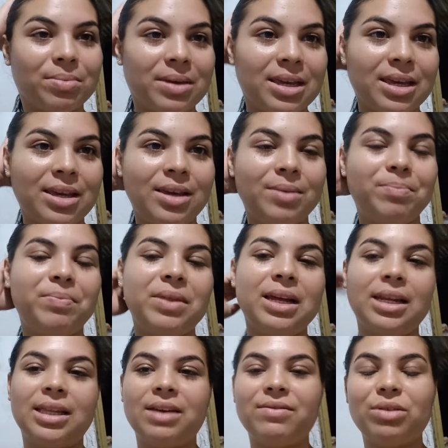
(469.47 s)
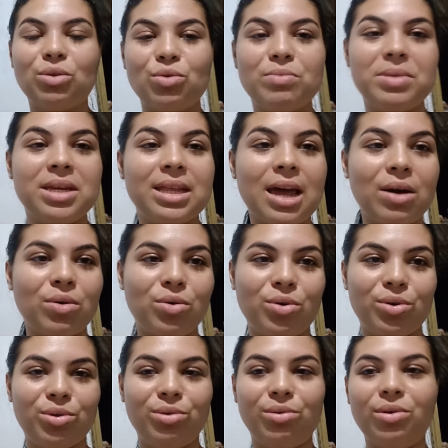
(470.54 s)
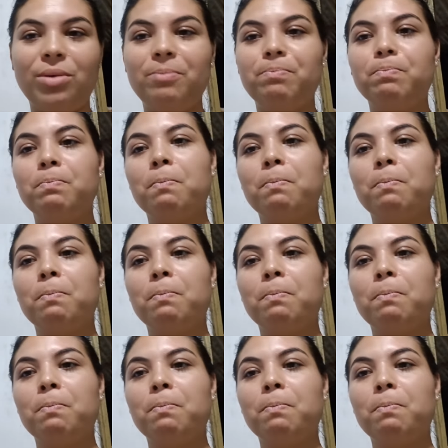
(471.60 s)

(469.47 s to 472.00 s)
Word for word: porque ela tava dormindo, acordou.